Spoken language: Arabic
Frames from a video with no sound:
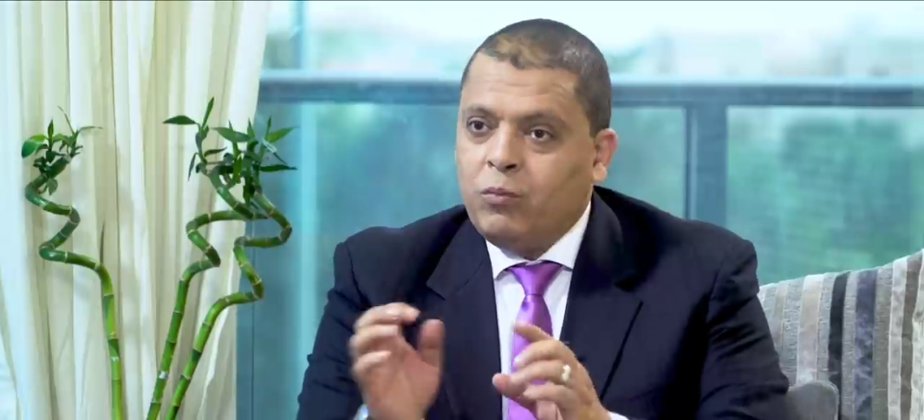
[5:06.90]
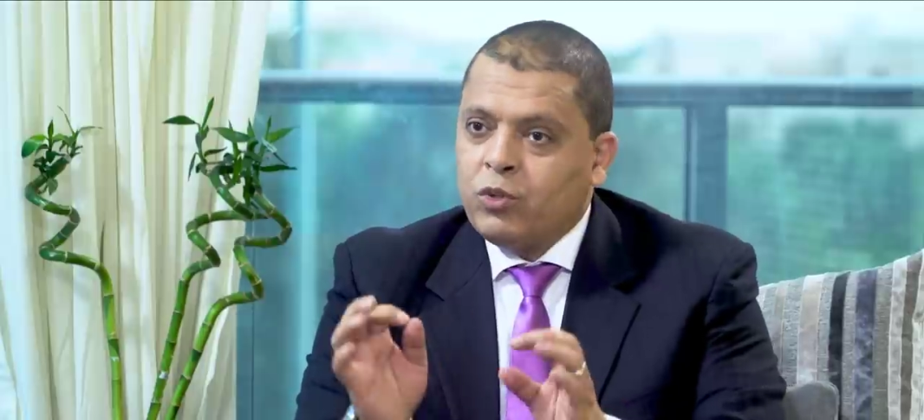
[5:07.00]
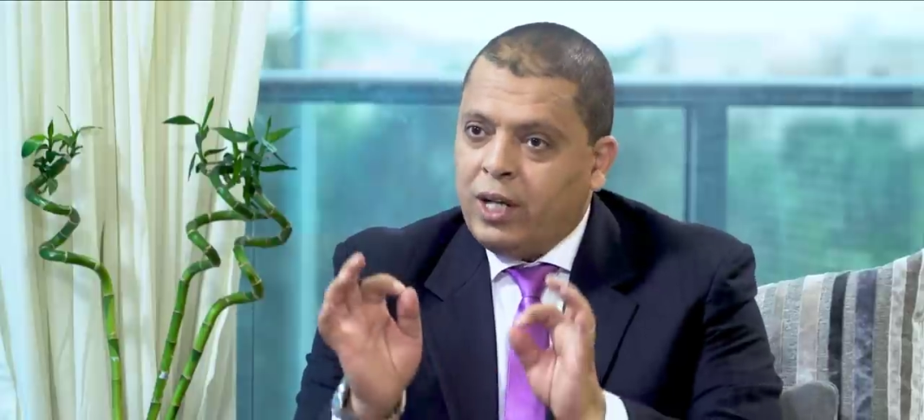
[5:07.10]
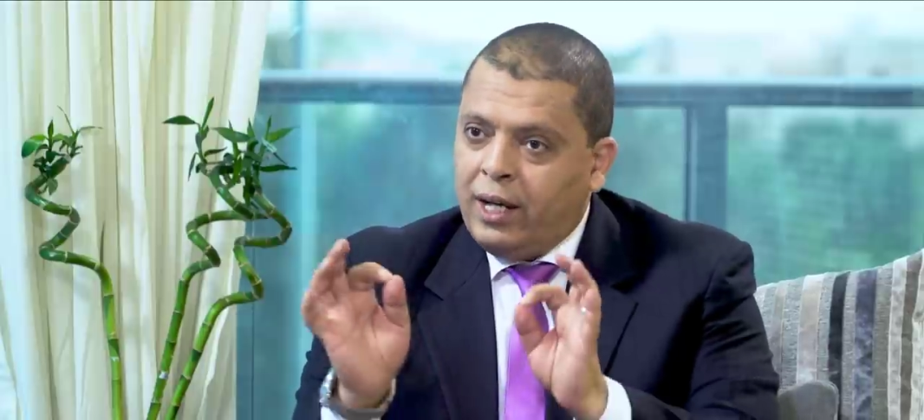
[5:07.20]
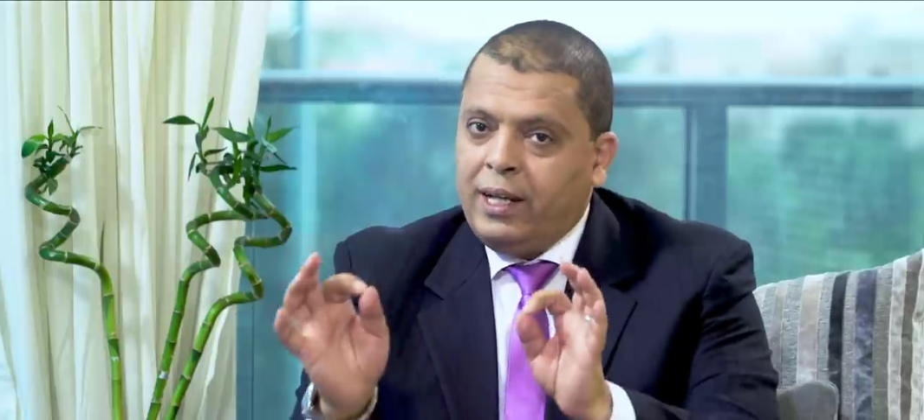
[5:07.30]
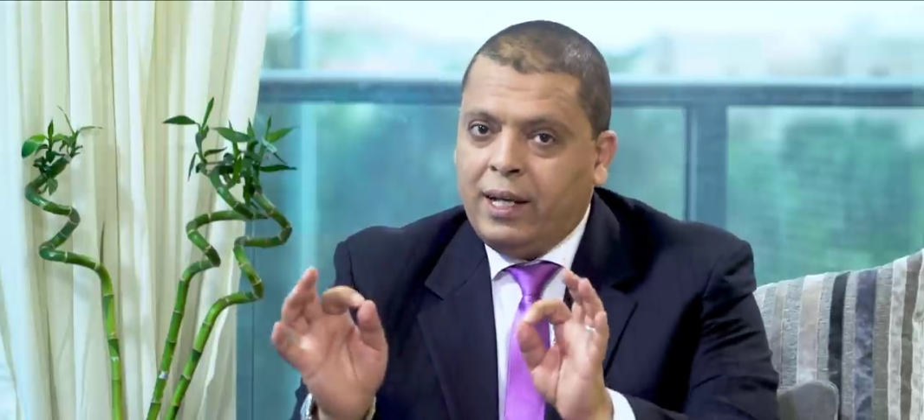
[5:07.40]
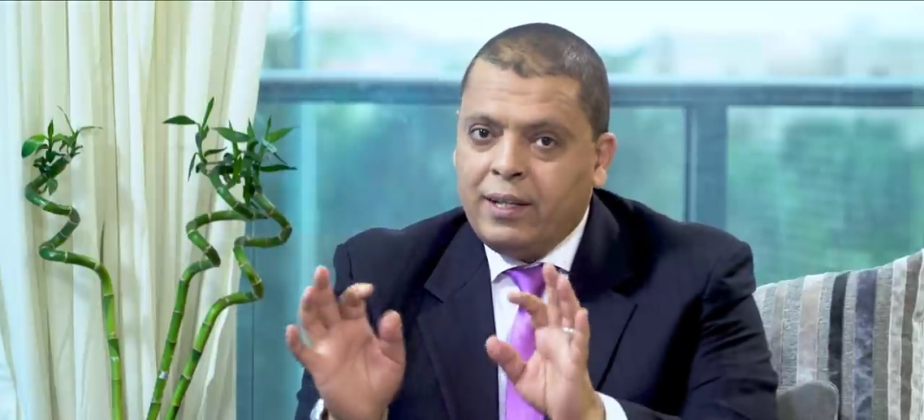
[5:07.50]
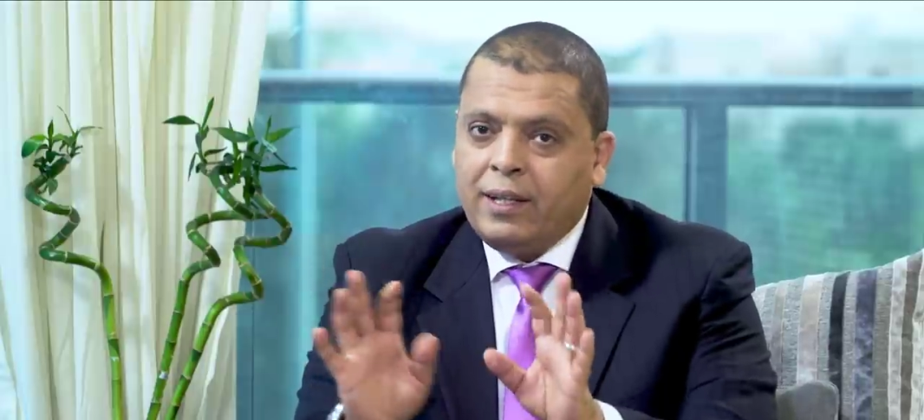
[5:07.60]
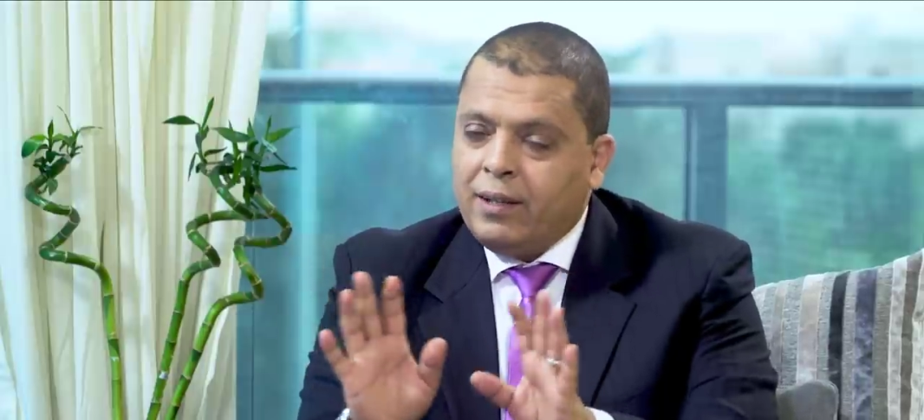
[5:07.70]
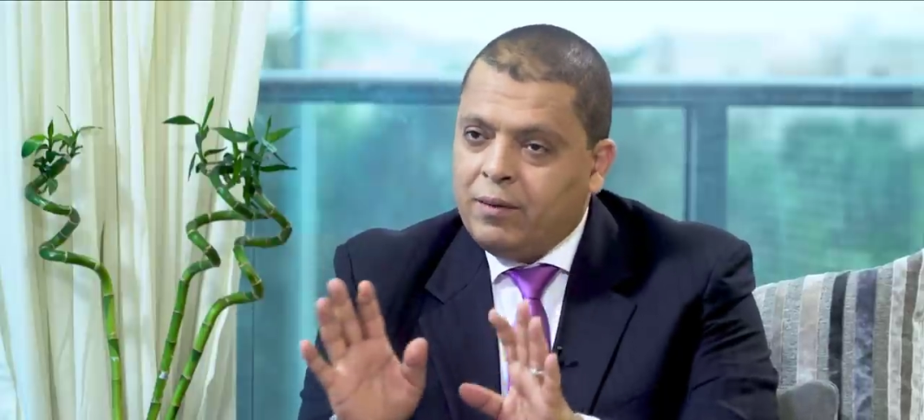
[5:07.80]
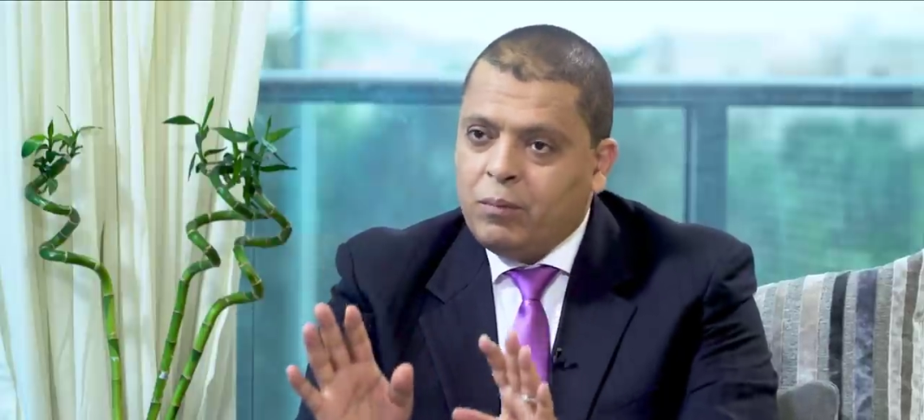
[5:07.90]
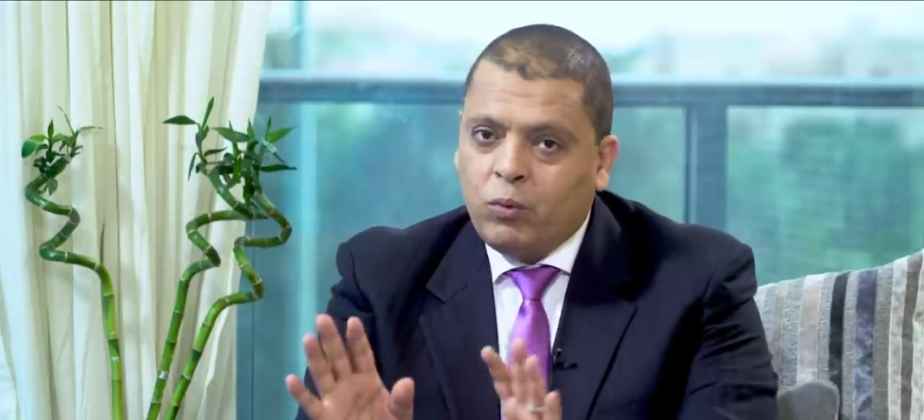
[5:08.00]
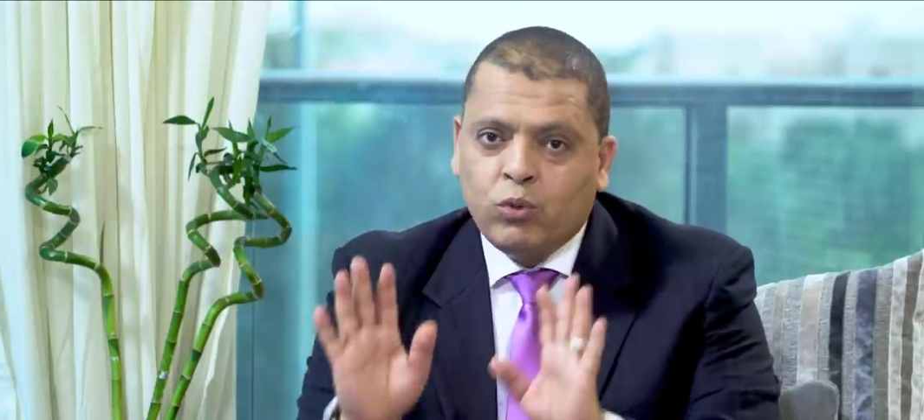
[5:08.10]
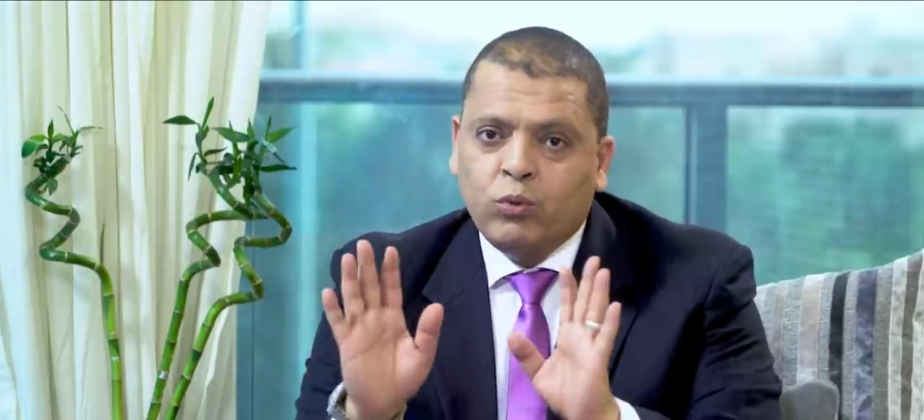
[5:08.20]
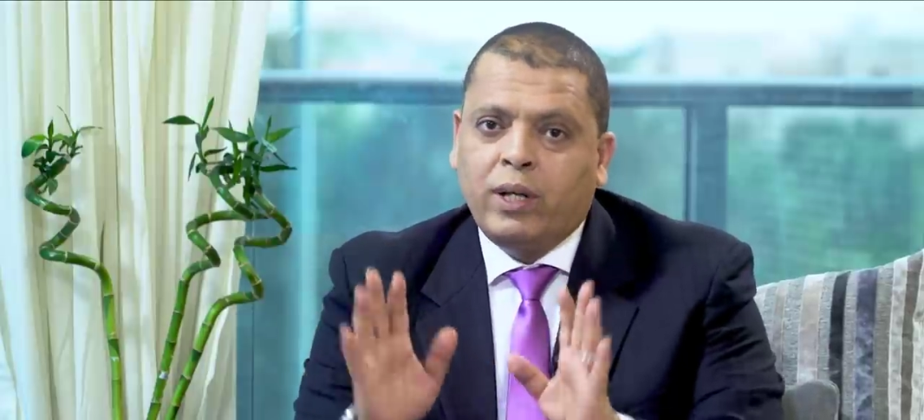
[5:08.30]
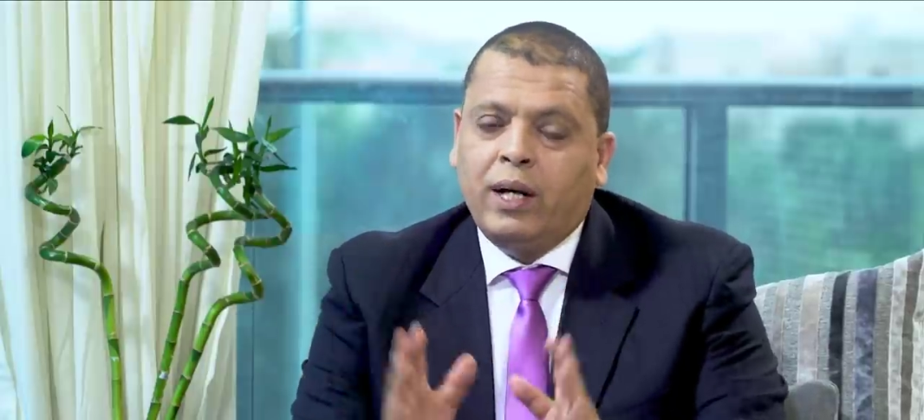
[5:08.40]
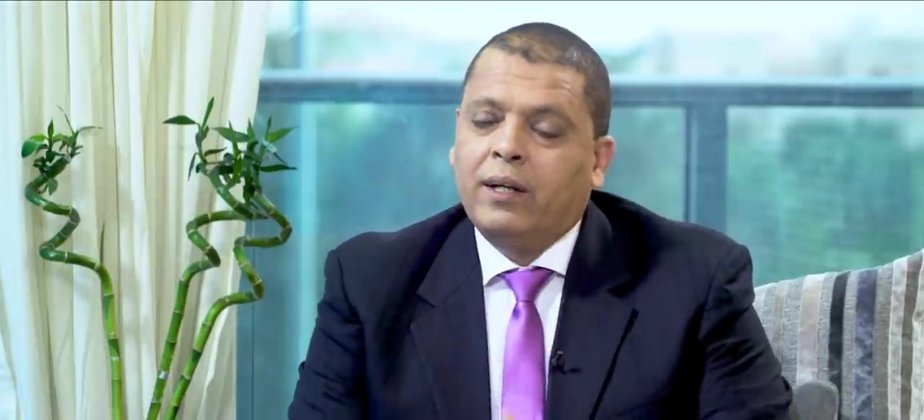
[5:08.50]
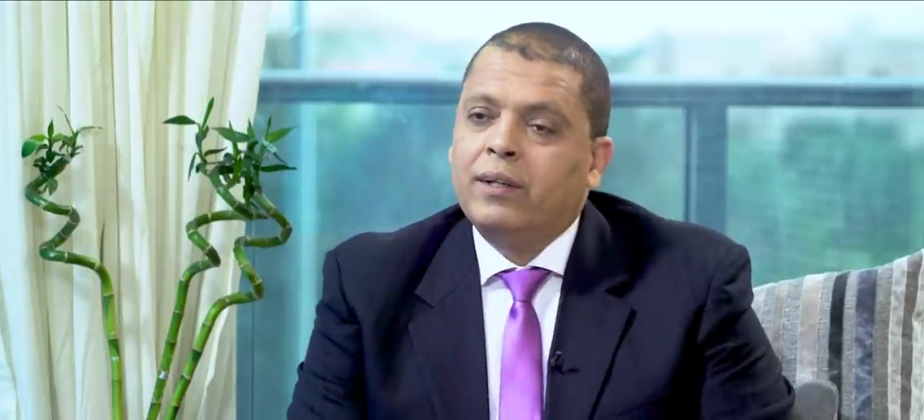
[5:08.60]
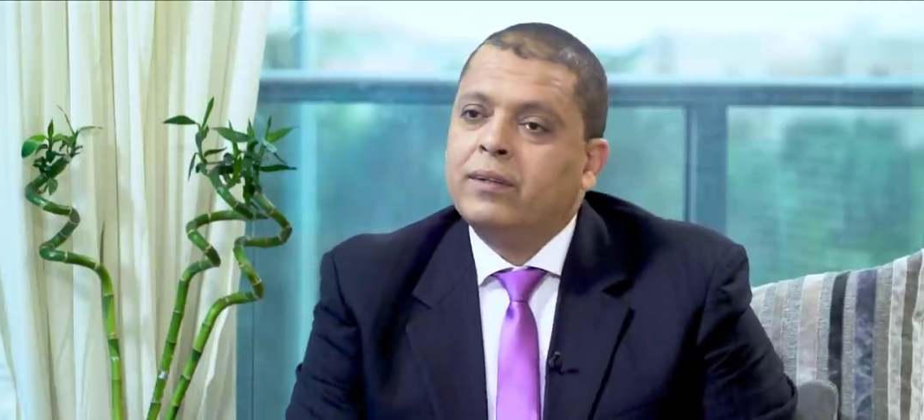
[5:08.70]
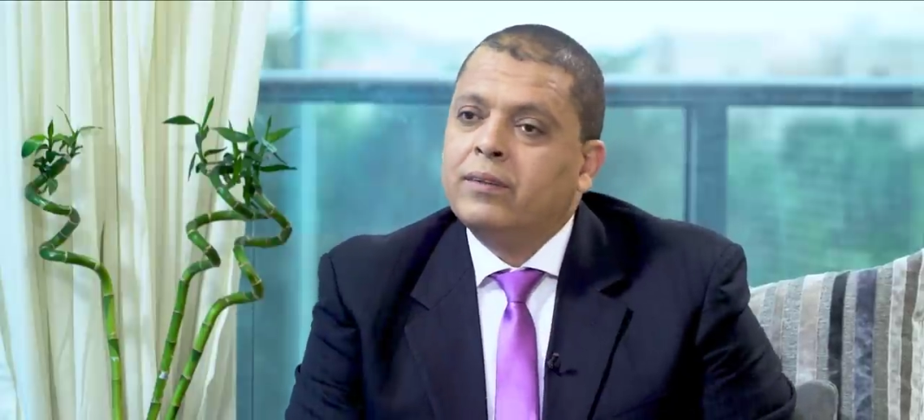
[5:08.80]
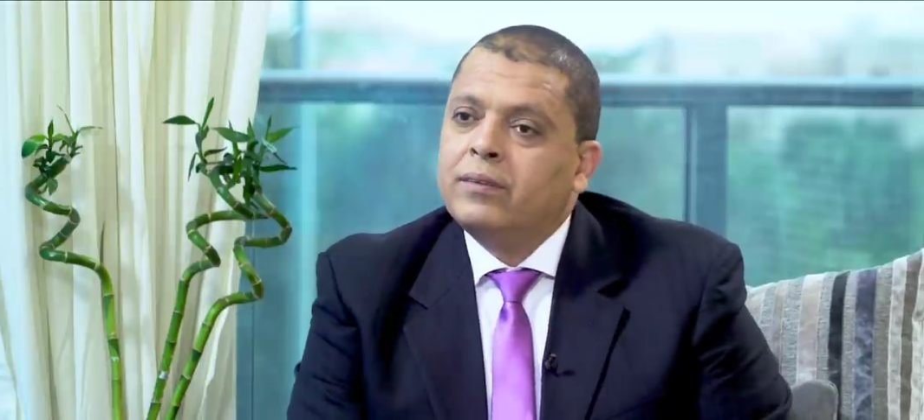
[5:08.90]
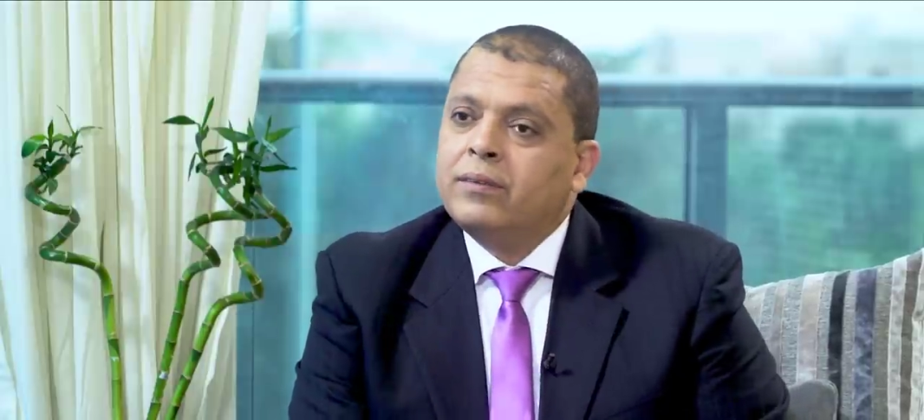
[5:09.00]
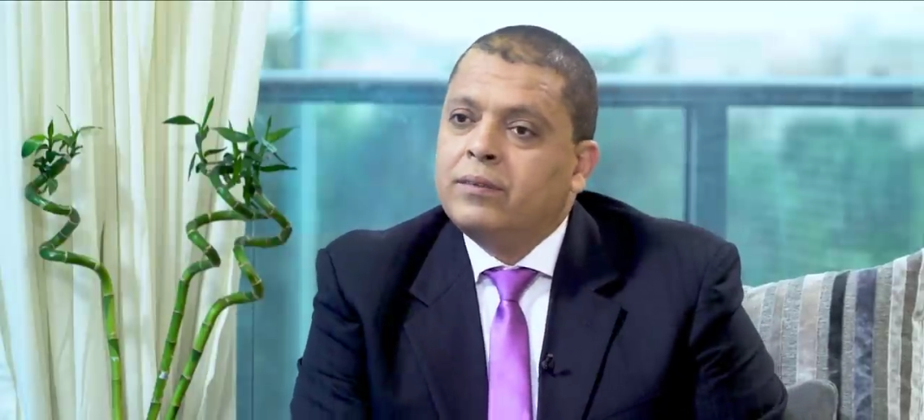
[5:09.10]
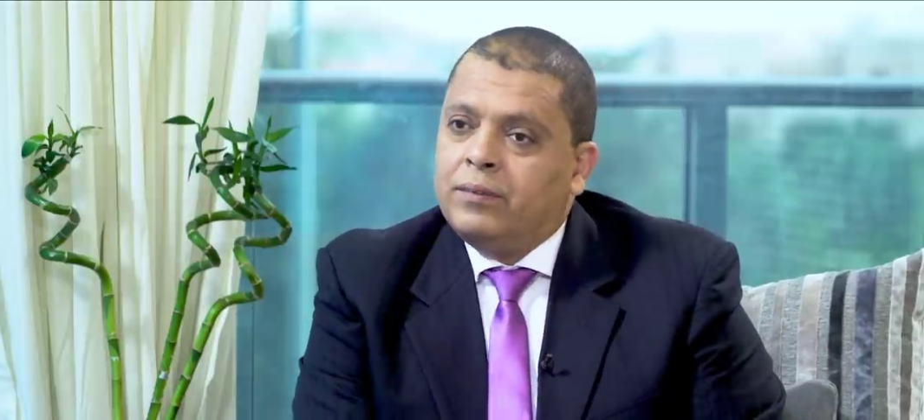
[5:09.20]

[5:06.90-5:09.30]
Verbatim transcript: للمشاهد هذه موجوده نعم. نعم